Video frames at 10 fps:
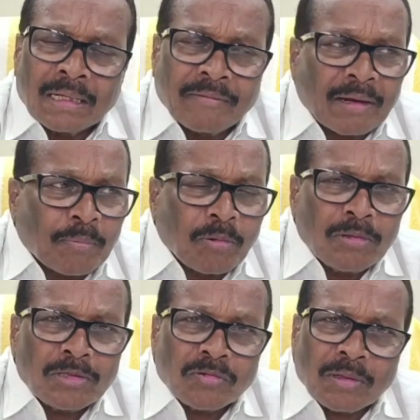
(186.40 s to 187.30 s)
ఇవాళ
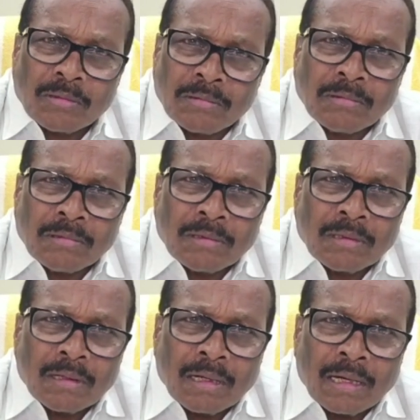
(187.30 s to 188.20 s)
పోలీసు వారు
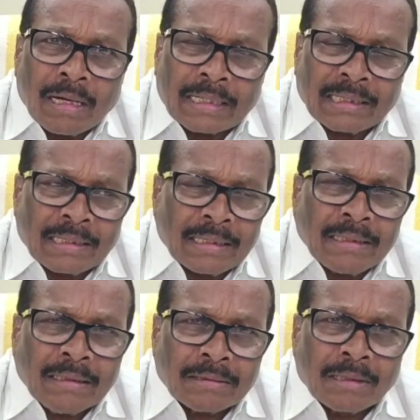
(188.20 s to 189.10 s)

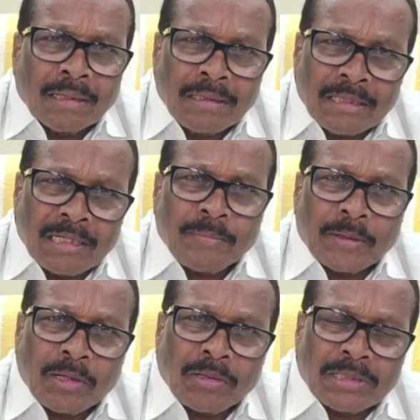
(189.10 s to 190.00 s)
అతన్ని థర్డ్ డిగ్రీ
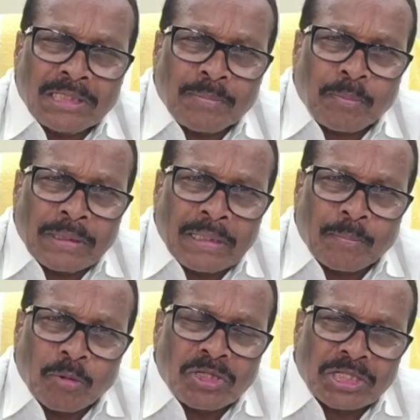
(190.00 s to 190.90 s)
ప్రయోగించి
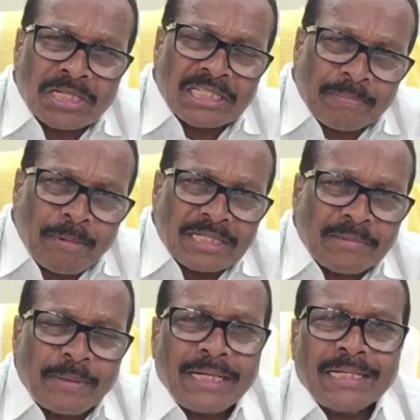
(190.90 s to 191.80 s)
పన్ని పోలీస్ స్టేషన్
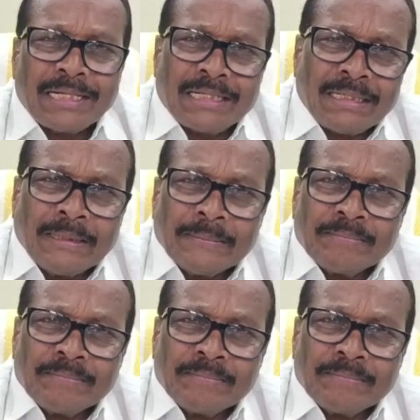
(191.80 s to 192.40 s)
తిప్పాల్సిన పని ఏంటండి